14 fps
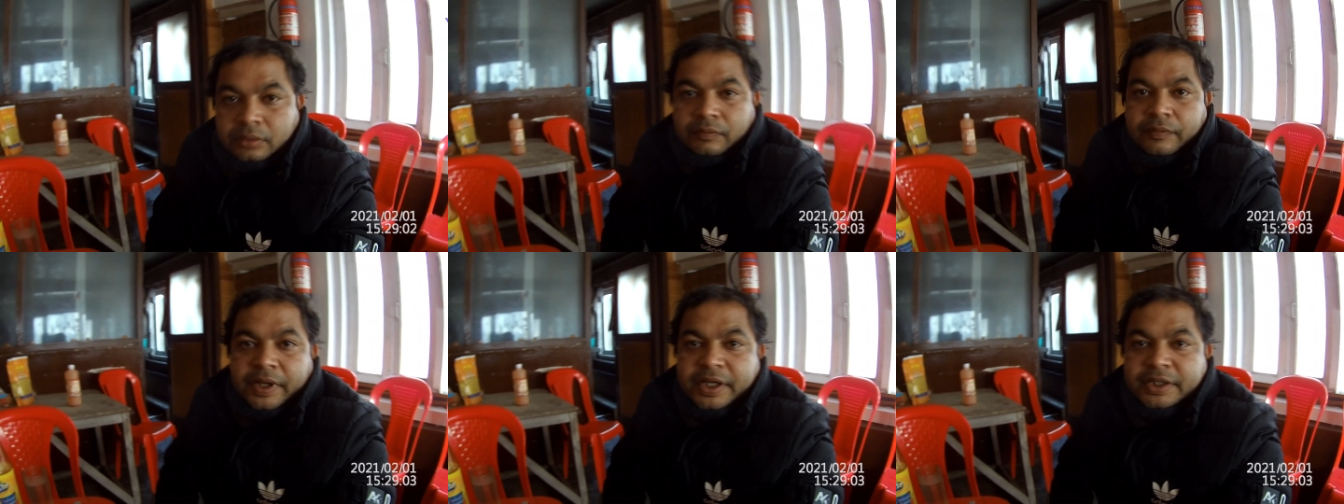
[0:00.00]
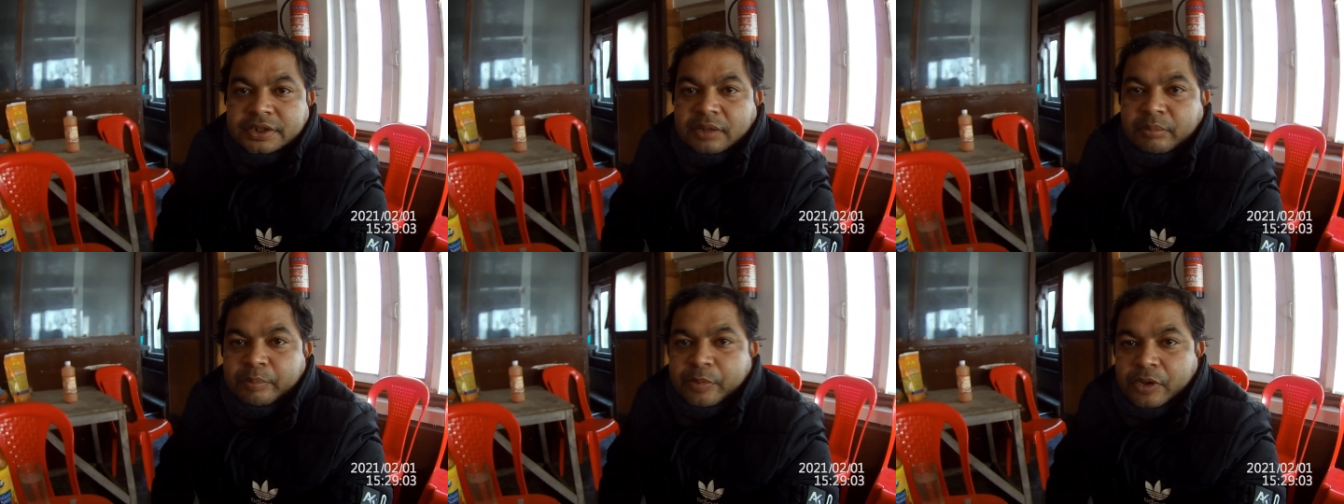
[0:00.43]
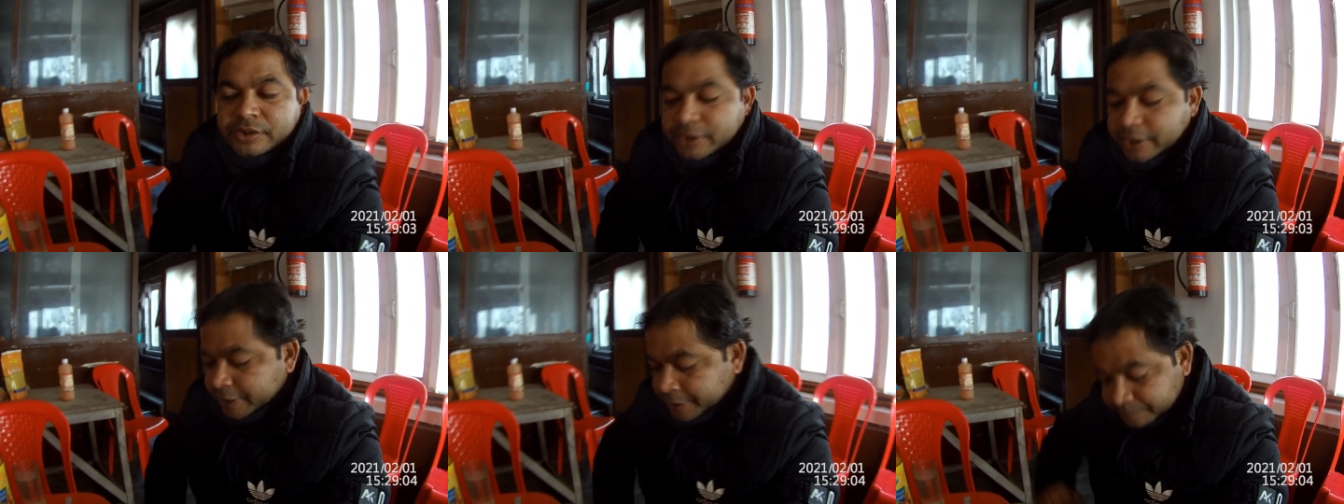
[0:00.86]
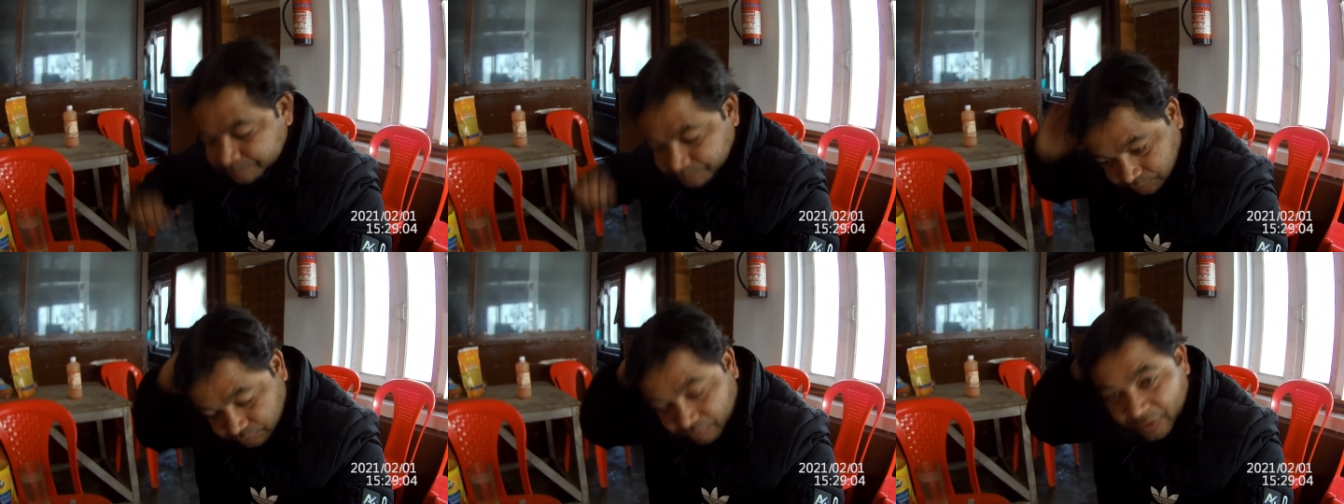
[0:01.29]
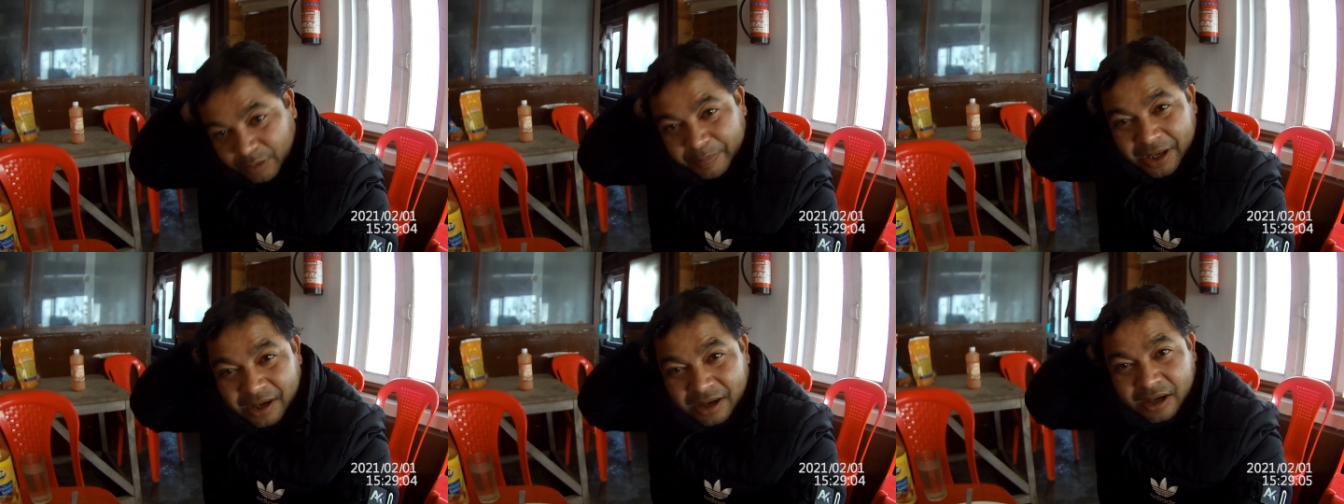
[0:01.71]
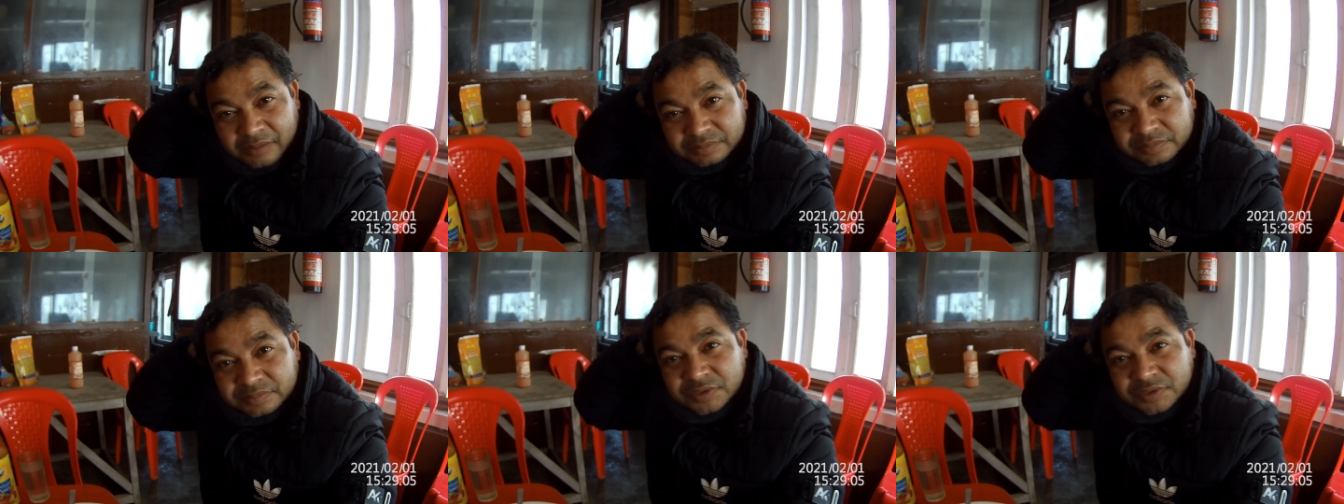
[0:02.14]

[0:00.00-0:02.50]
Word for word: फ्रेंड्स सब पहुंच गए हैं पहलगाम